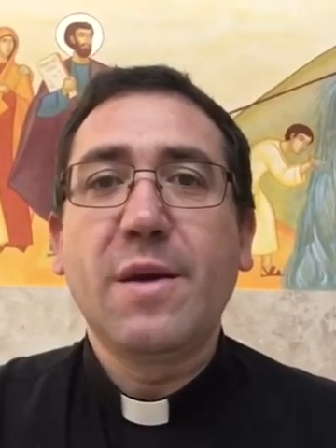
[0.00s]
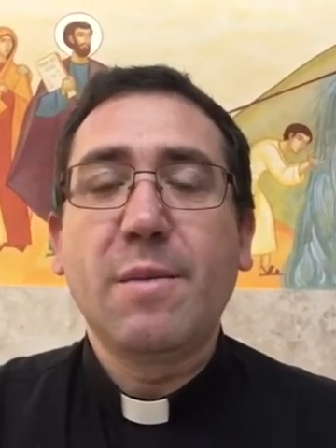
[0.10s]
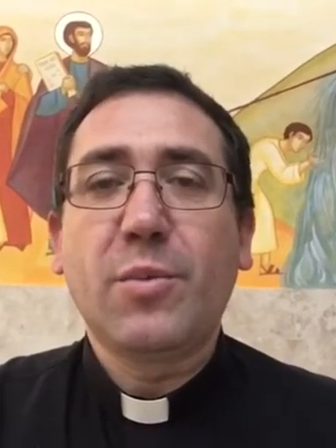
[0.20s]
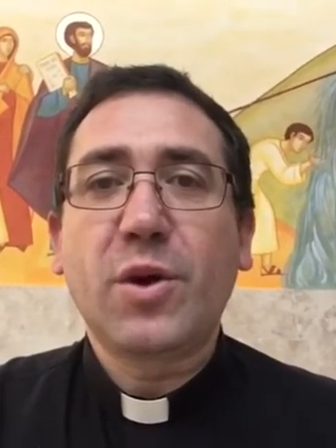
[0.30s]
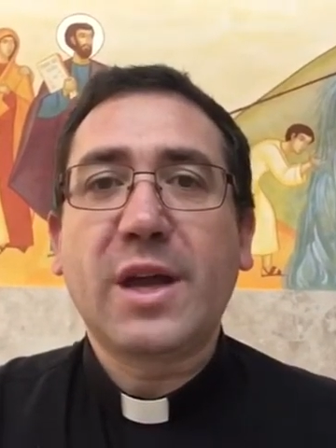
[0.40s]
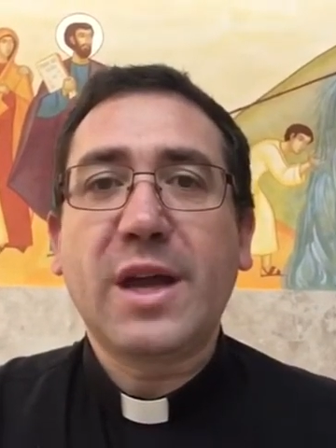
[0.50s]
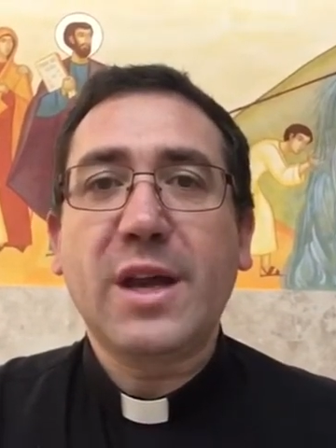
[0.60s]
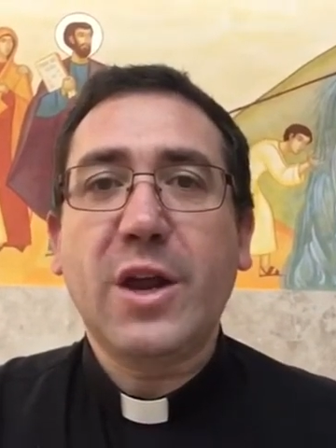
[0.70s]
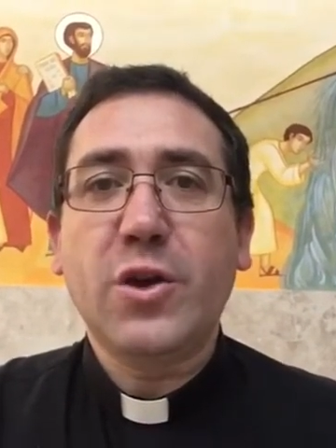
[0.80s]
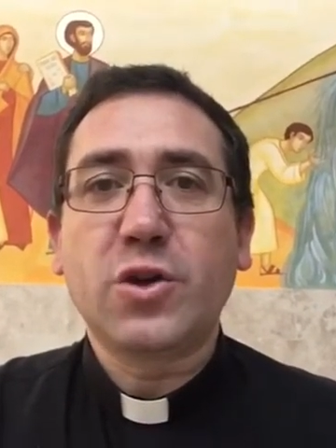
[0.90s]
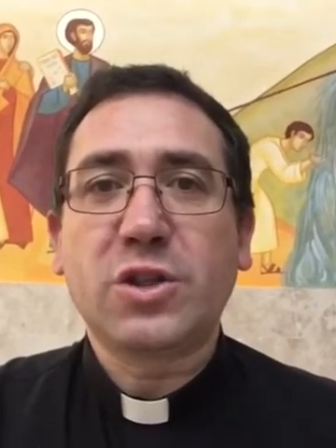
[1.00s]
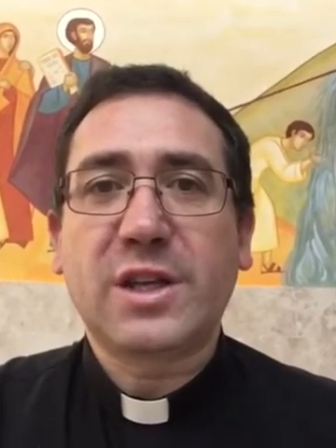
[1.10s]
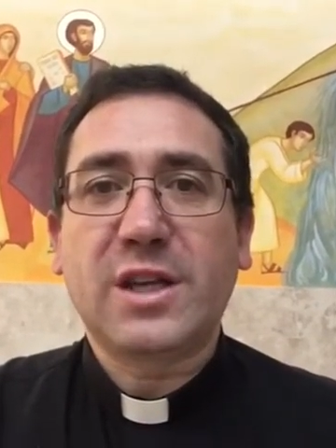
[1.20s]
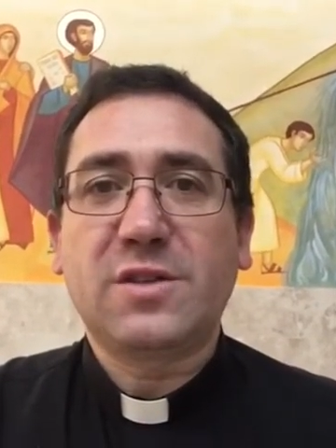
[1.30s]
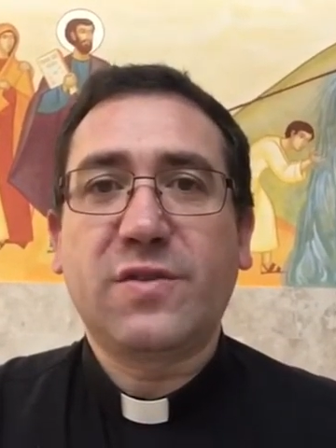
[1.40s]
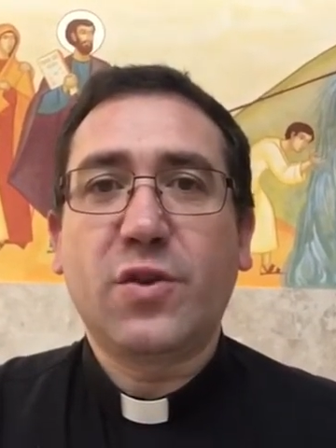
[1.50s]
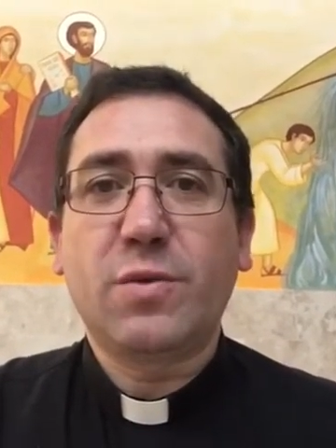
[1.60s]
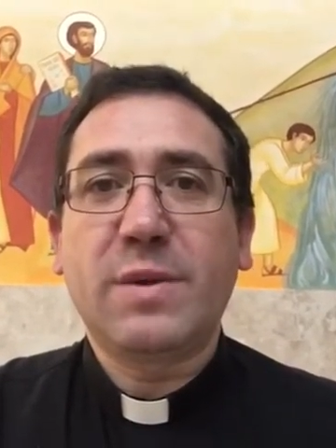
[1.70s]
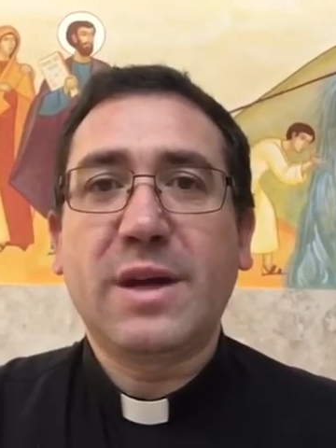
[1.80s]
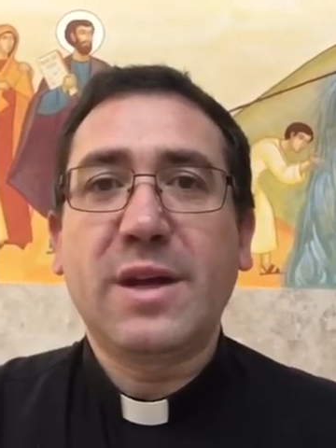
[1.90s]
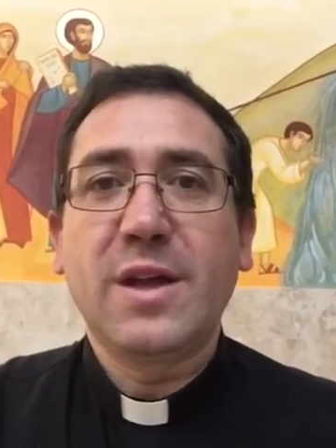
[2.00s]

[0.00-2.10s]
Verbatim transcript: porque Él nos transforma,